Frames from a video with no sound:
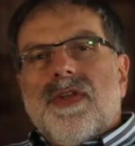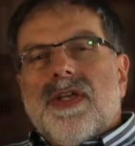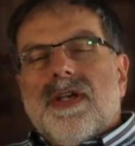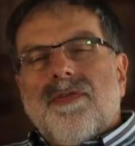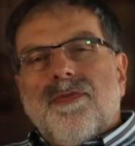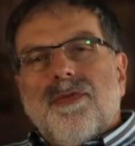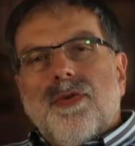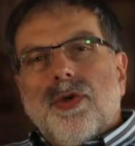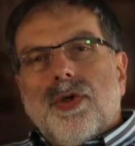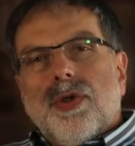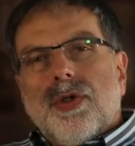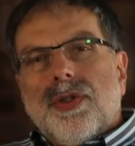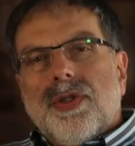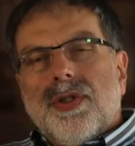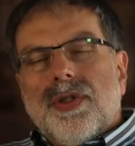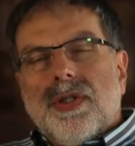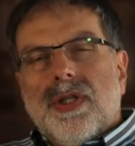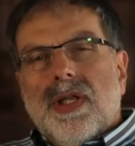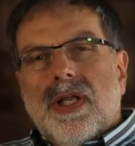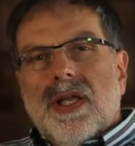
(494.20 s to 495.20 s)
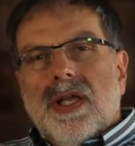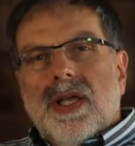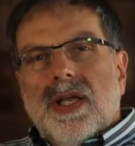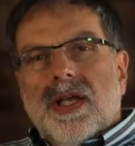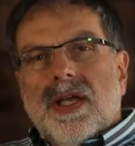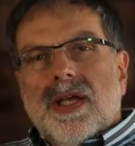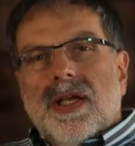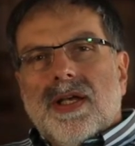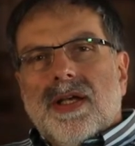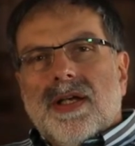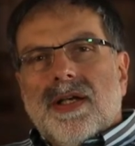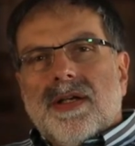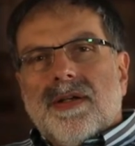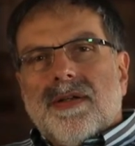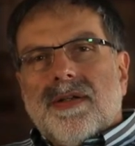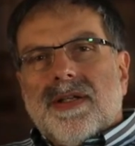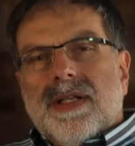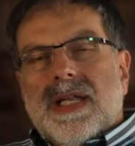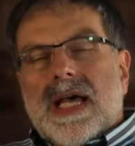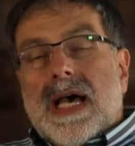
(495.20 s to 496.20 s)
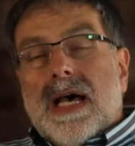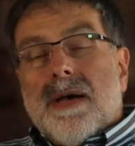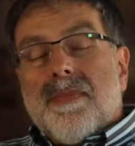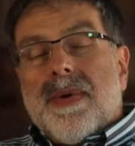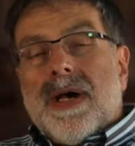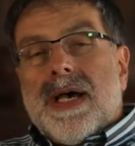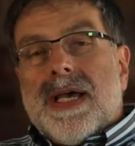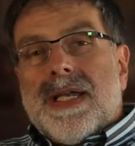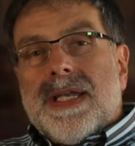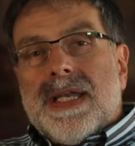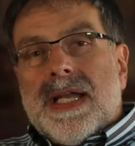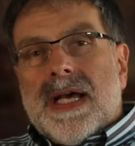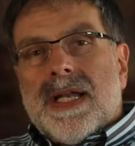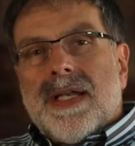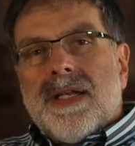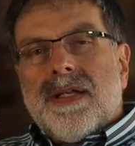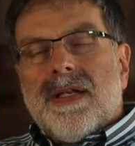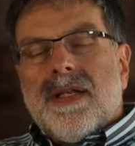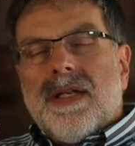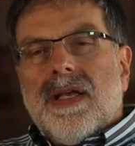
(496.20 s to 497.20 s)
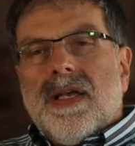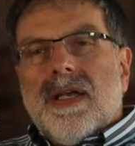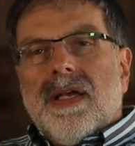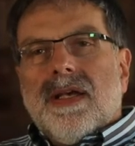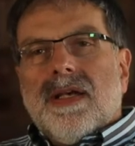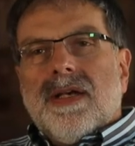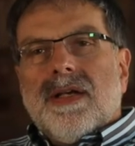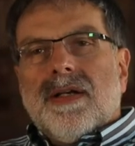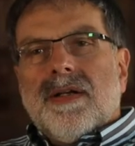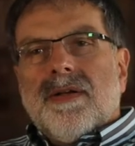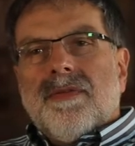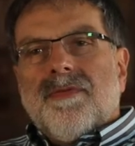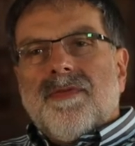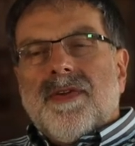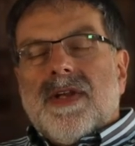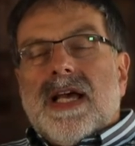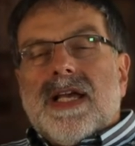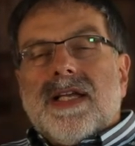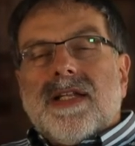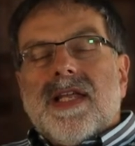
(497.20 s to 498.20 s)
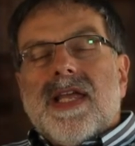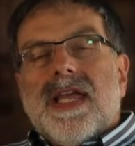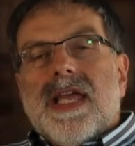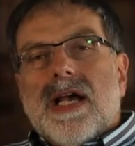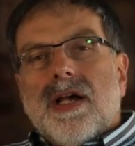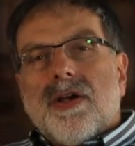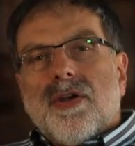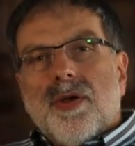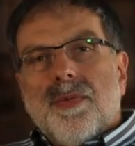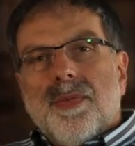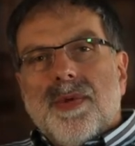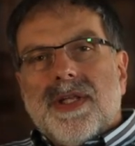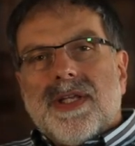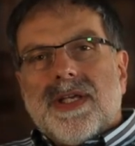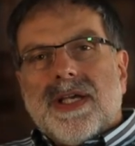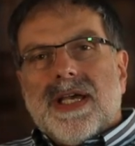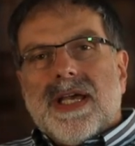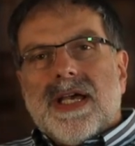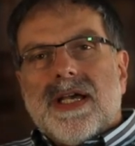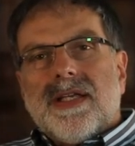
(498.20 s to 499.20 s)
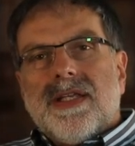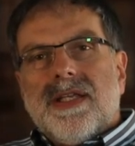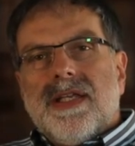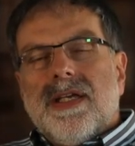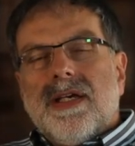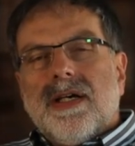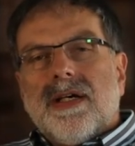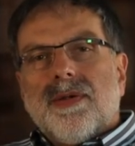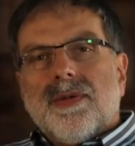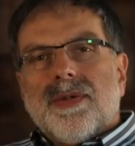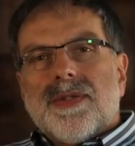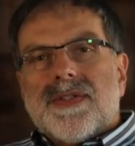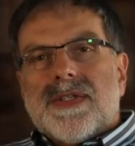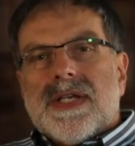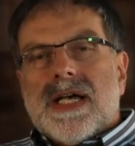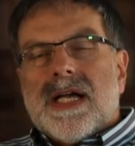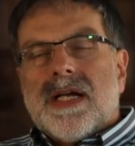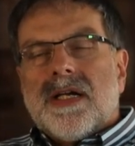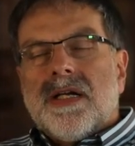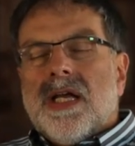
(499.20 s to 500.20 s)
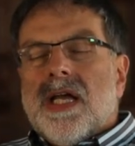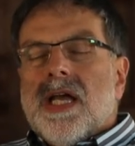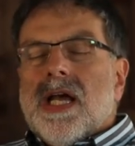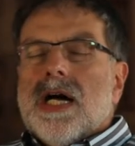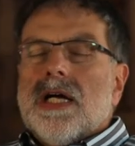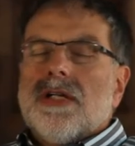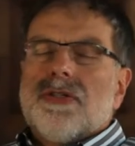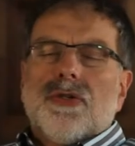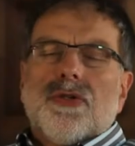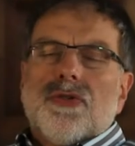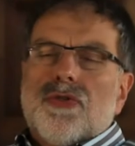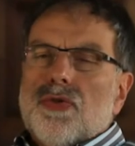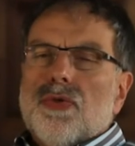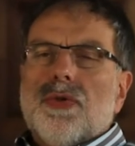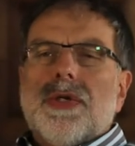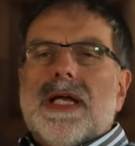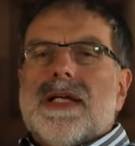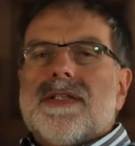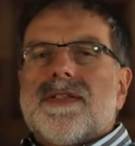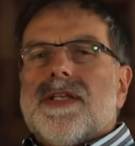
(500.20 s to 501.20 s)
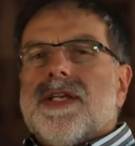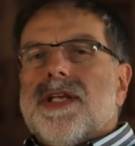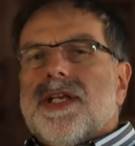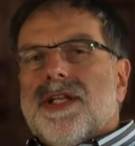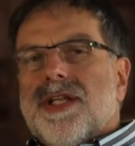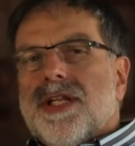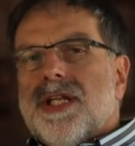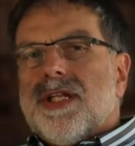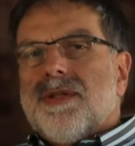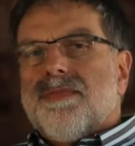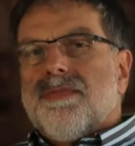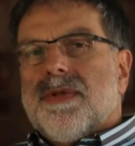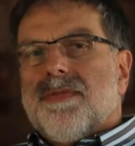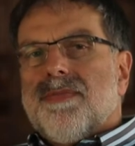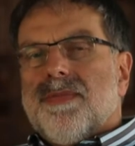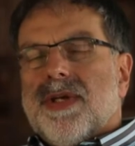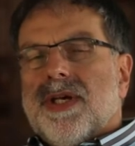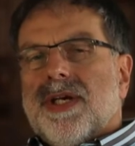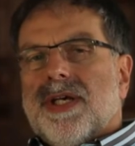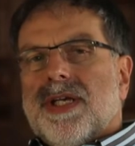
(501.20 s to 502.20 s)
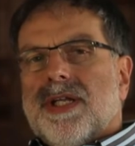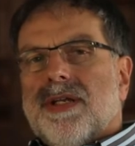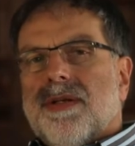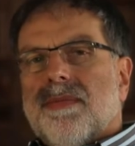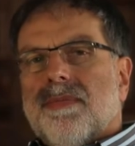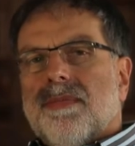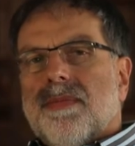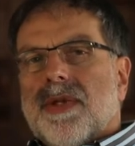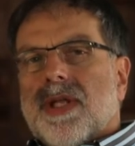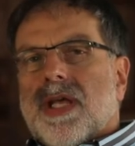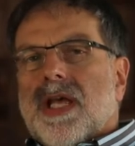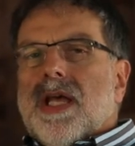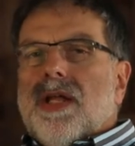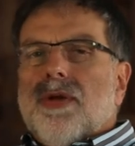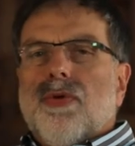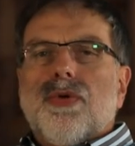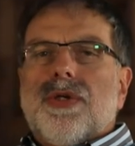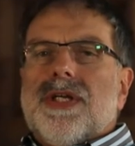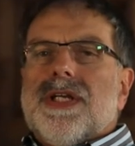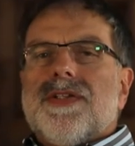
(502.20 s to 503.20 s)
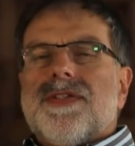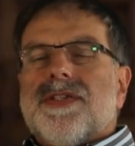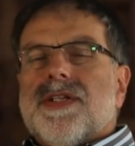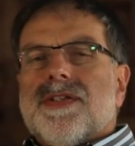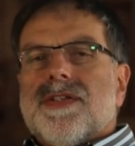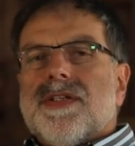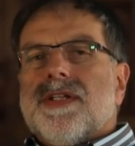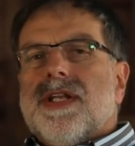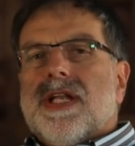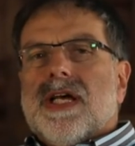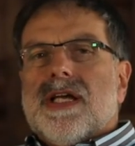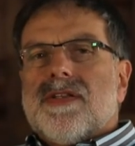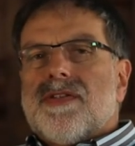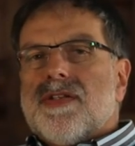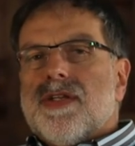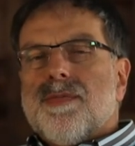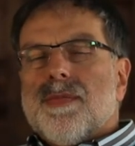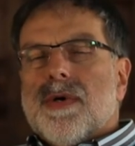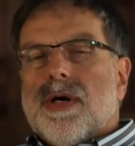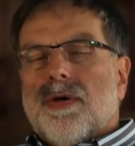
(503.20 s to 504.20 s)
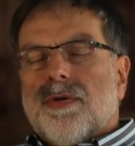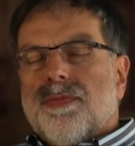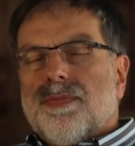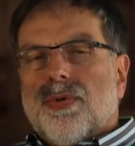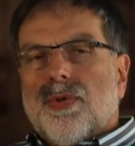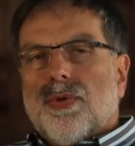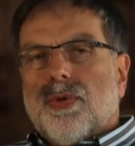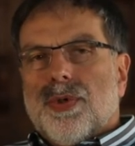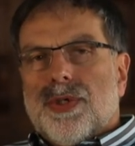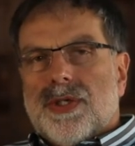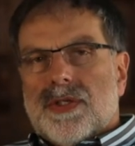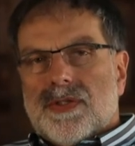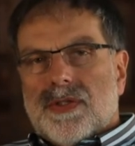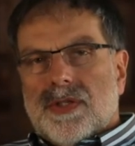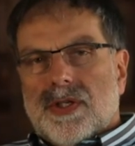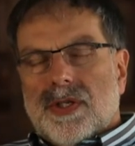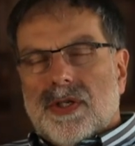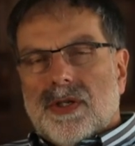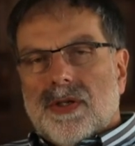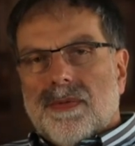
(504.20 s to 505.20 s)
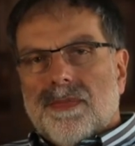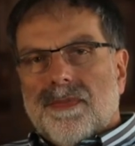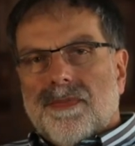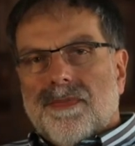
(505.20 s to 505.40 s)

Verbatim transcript: wir würden äh, dabei dann äh, vielleicht herkömmlich reagieren und sagen, also so lasse ich nicht mit mir reden. Du gehst jetzt in dein Zimmer und beruhigst dich.